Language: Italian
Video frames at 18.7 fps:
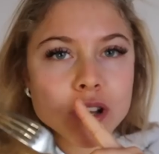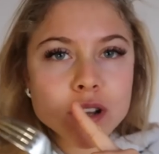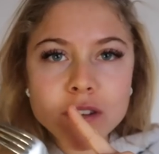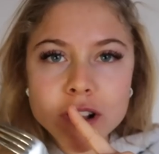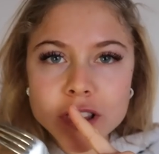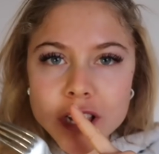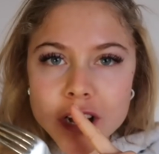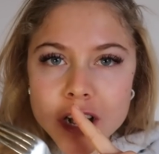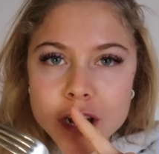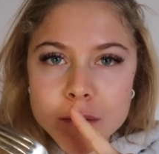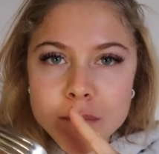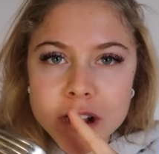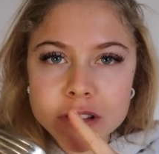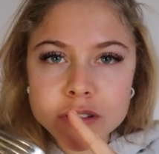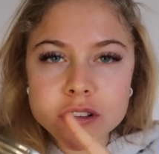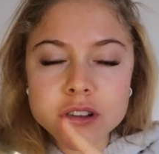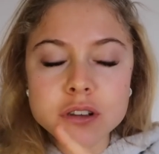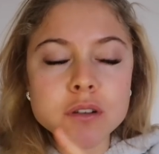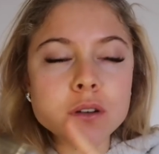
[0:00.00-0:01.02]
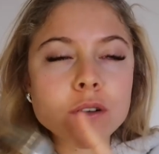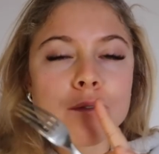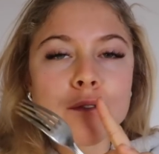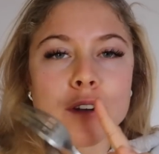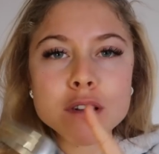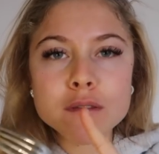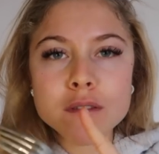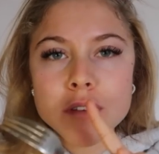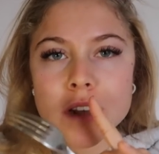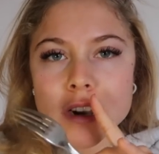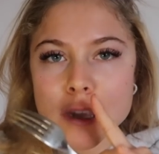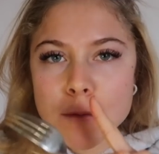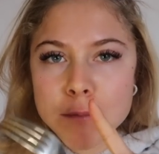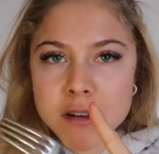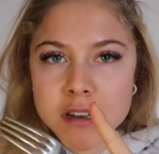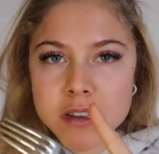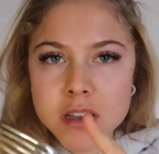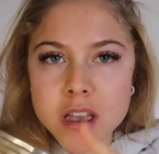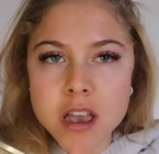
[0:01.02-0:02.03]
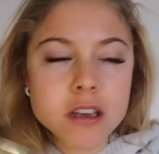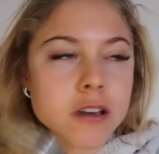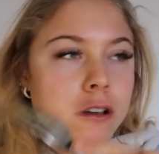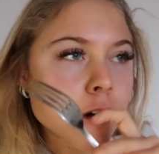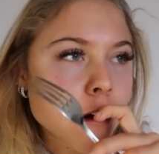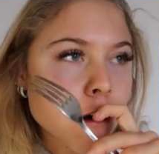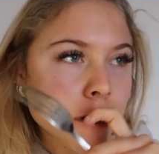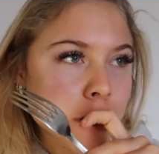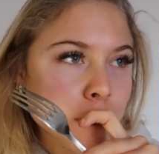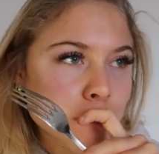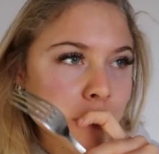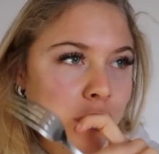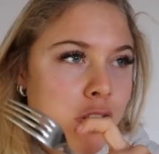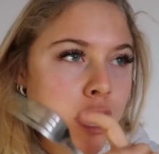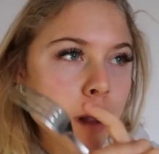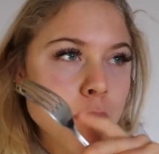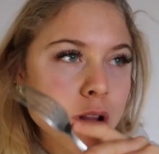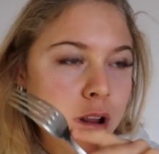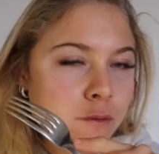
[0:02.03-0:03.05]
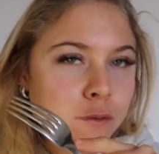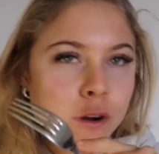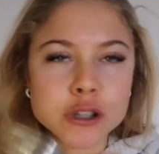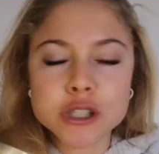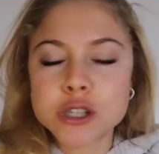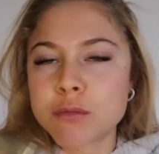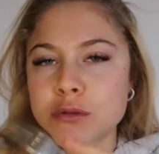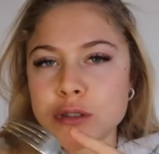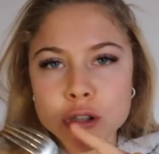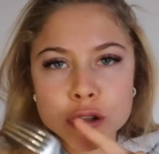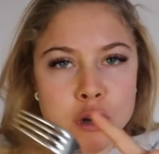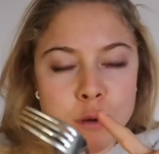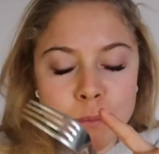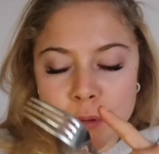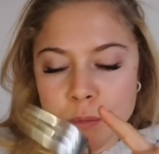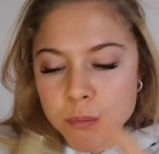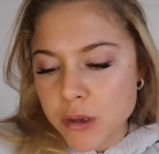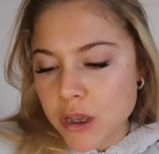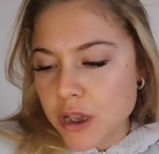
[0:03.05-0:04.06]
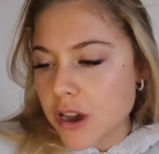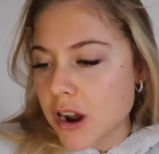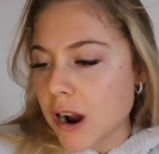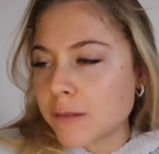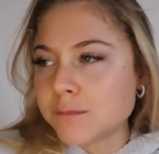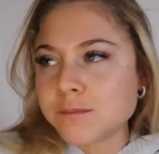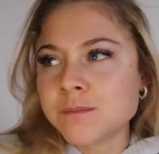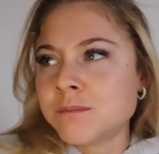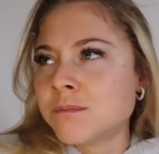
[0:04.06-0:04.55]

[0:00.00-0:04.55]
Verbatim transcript: Ogni volta che li mangio dico voglio vivere di pancake, ogni mattina me li faccio, poi sono troppo pigra.